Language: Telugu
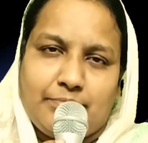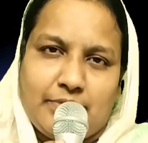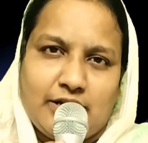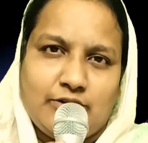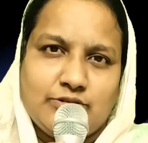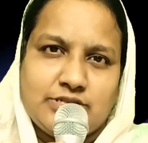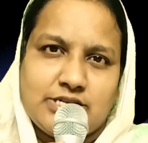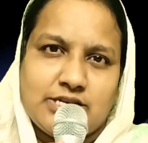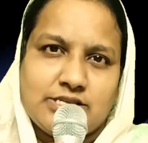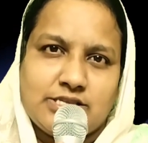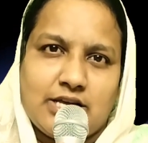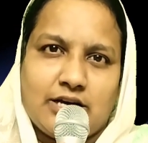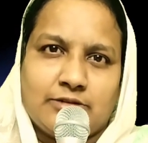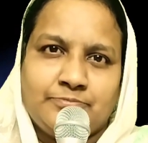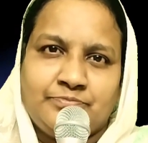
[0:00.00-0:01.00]
మేలు
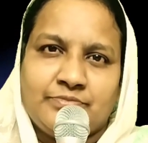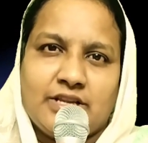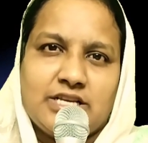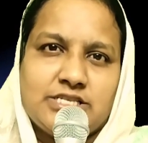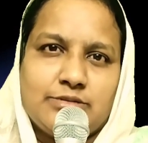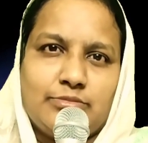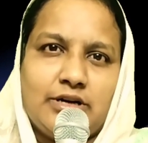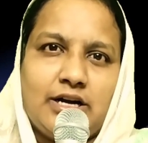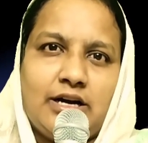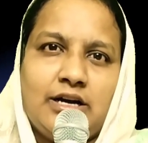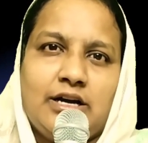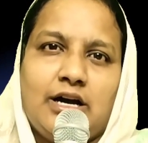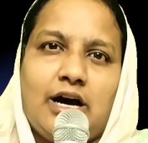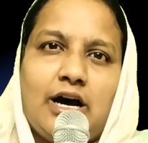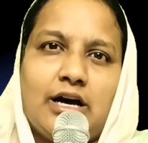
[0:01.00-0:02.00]
చేస్తారు నిజముగా
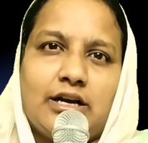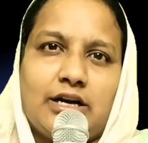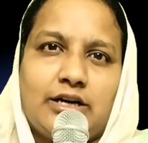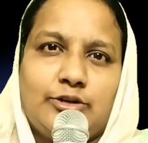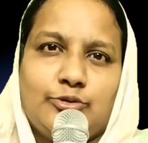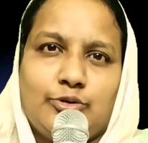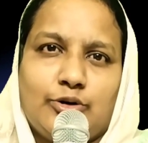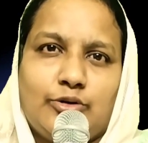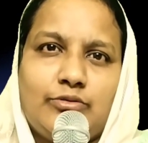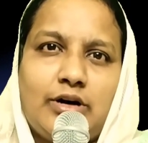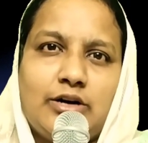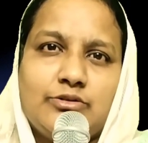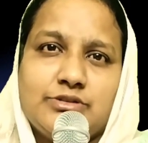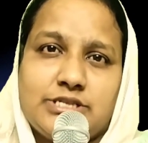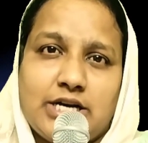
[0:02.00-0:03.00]
ఆనాడు నోవాహు